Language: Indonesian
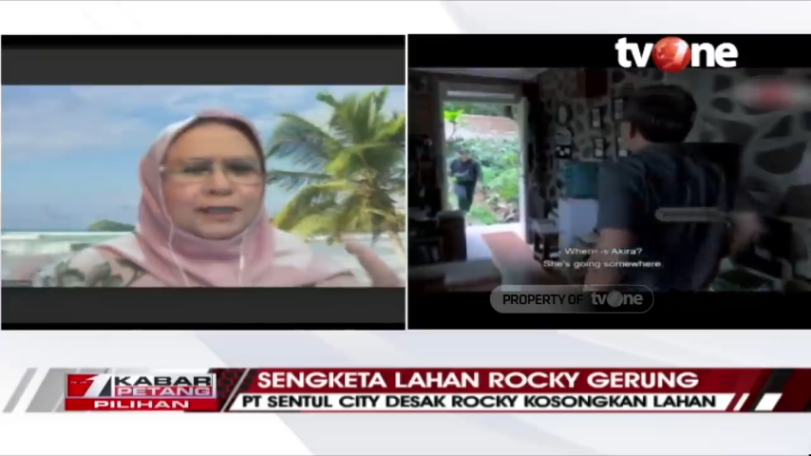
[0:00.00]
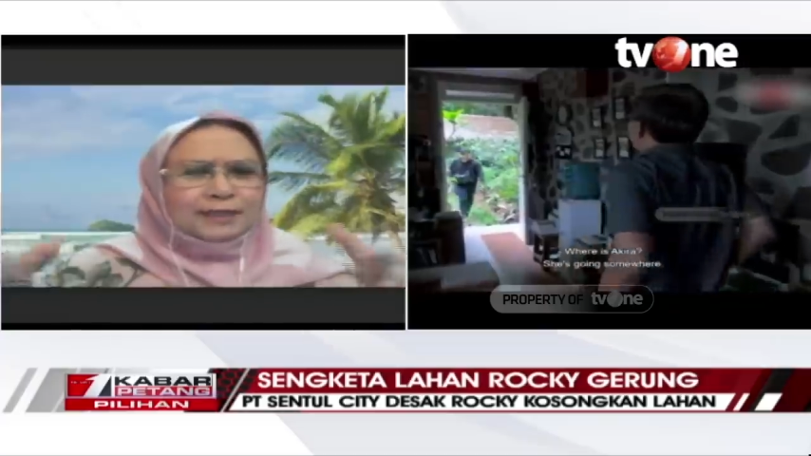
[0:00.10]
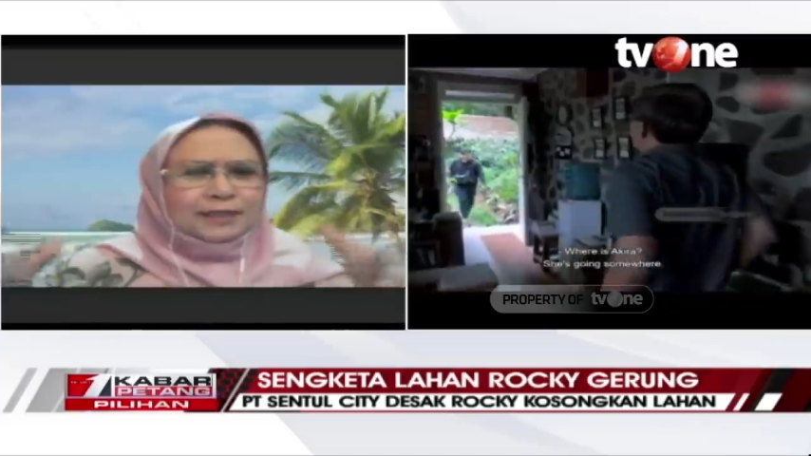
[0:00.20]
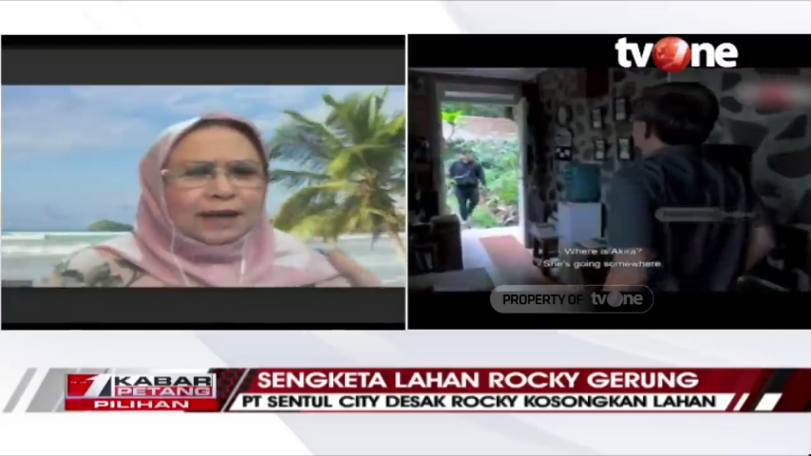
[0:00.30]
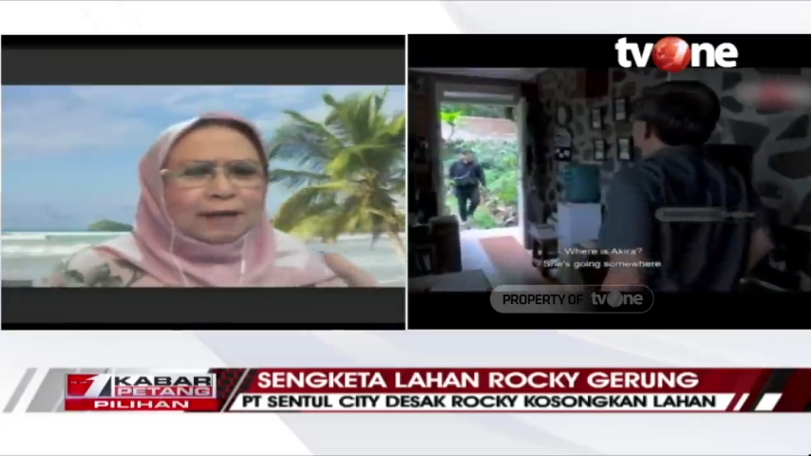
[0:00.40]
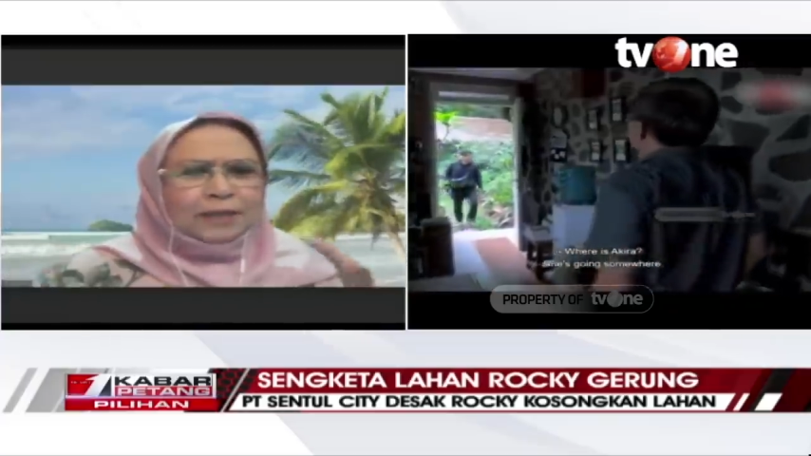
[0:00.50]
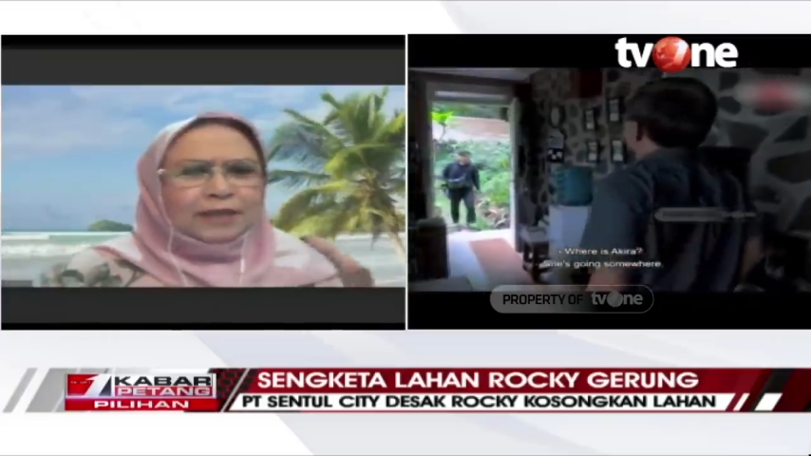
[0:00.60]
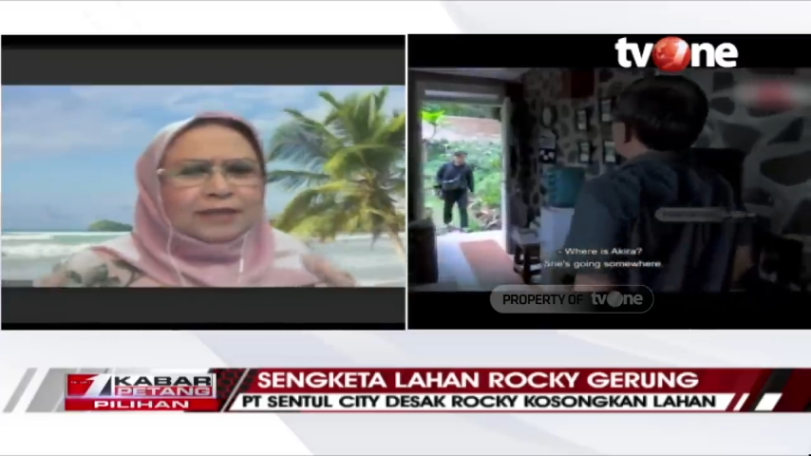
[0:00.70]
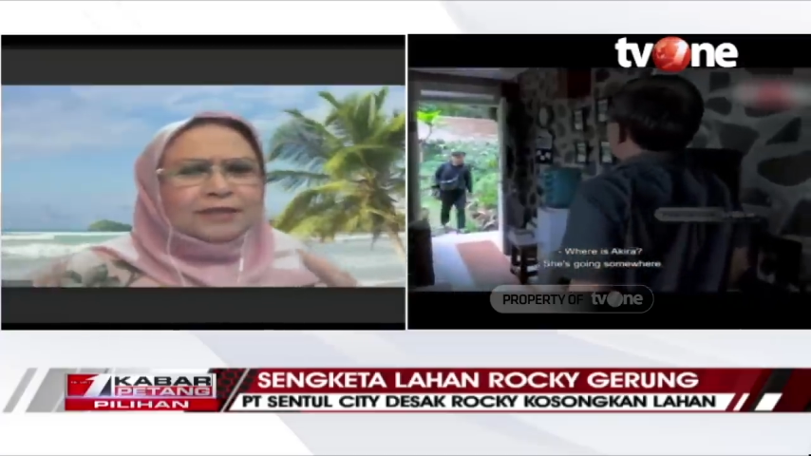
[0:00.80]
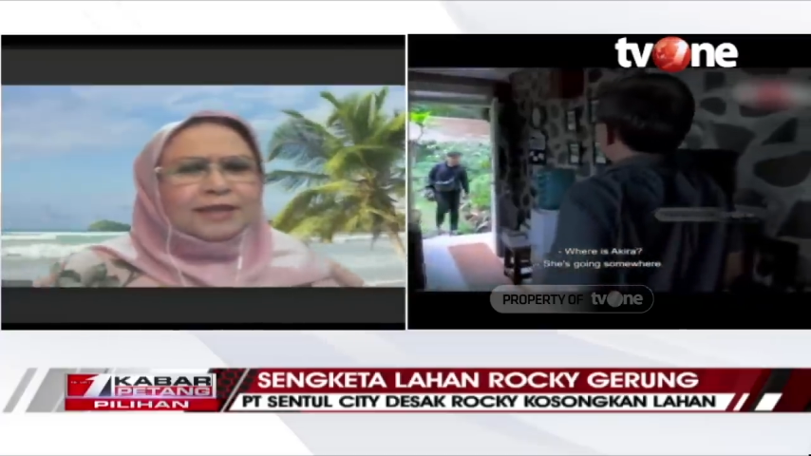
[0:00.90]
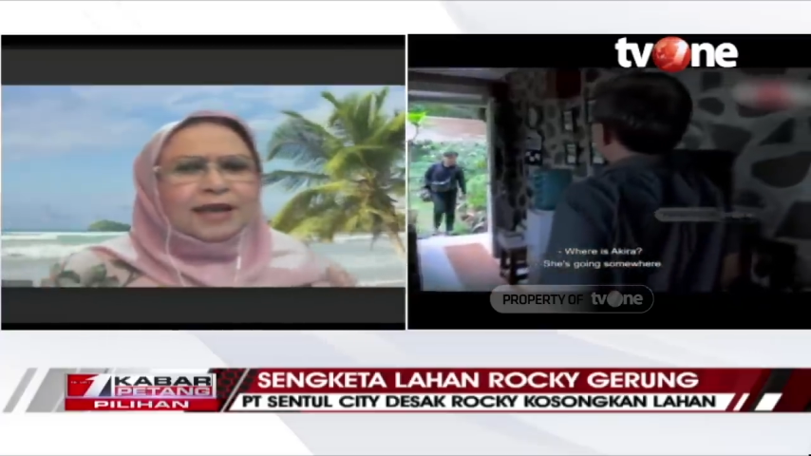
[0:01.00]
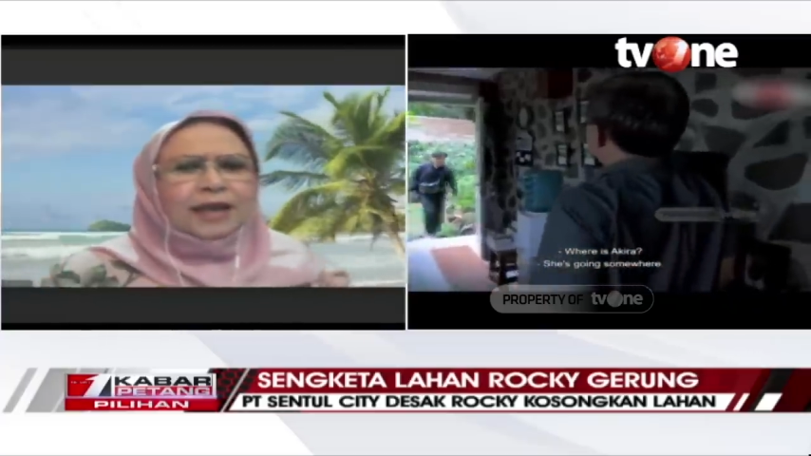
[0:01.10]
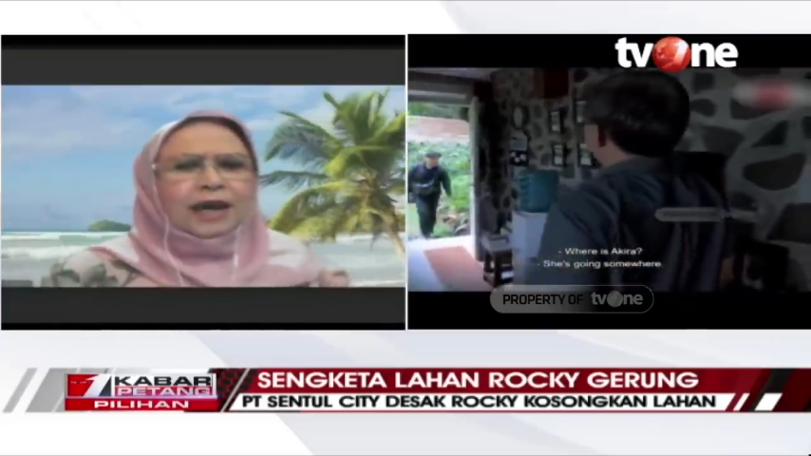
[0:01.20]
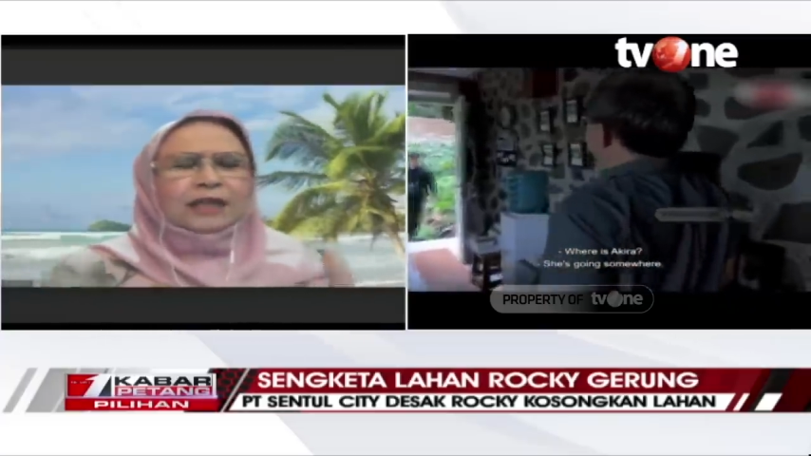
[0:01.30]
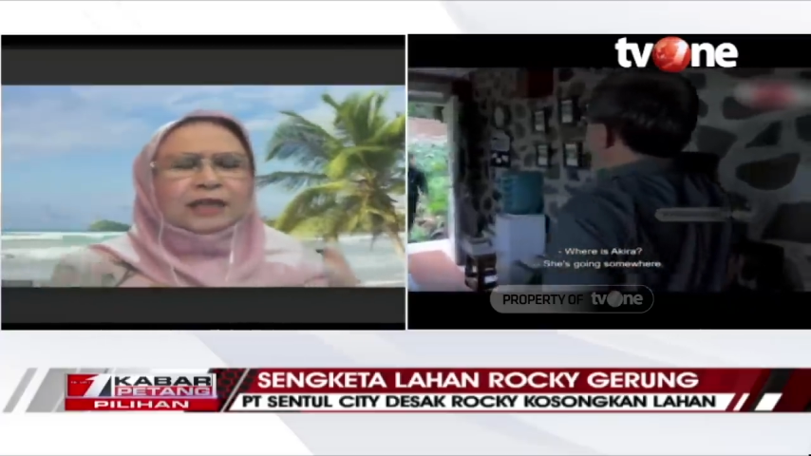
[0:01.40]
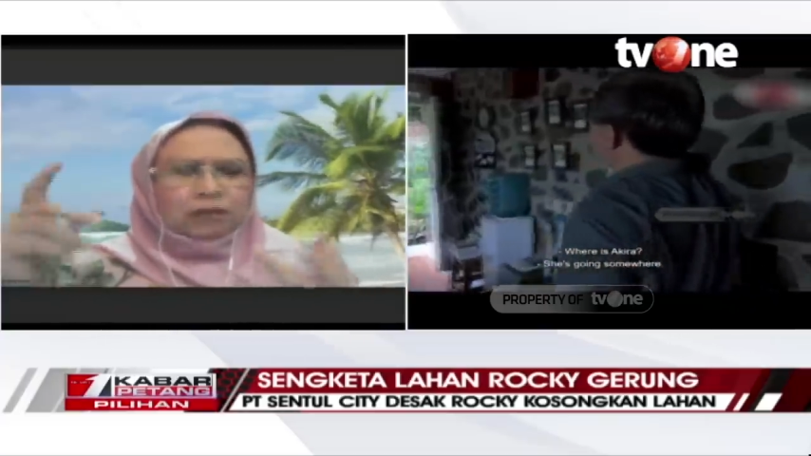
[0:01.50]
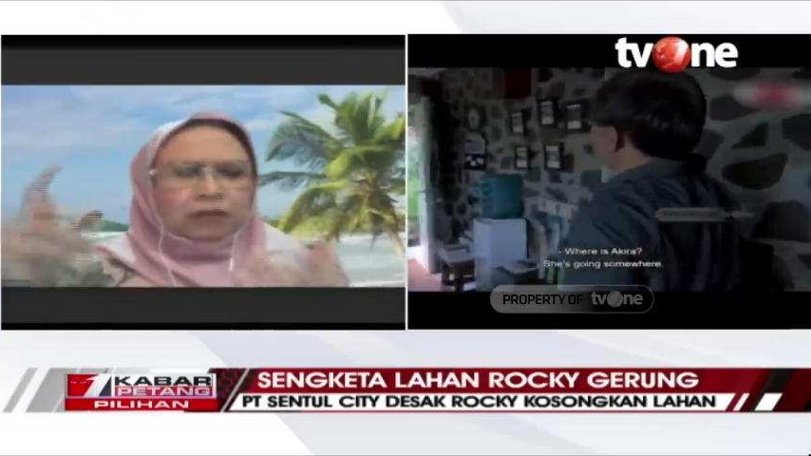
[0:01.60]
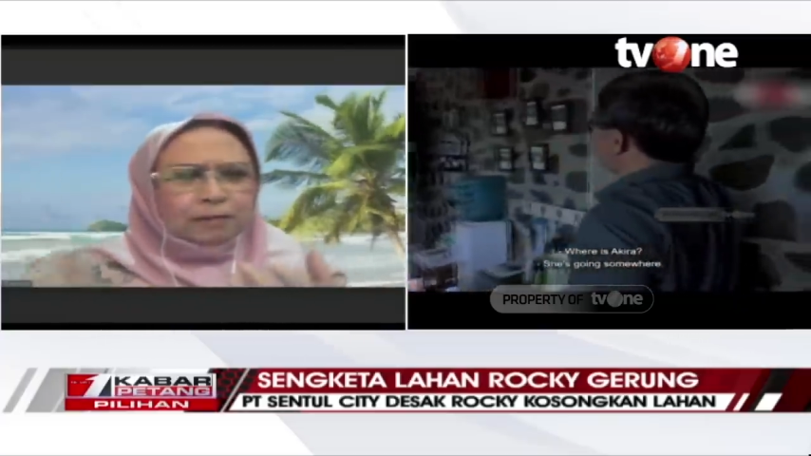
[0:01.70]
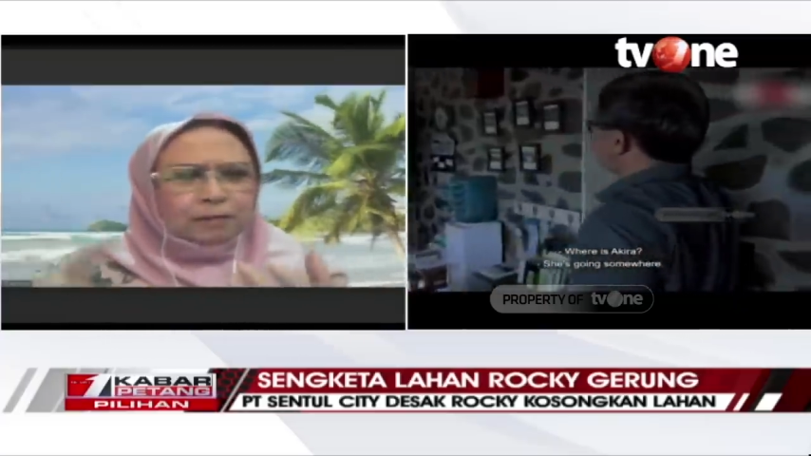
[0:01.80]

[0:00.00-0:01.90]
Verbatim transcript: yang mana sah ada orang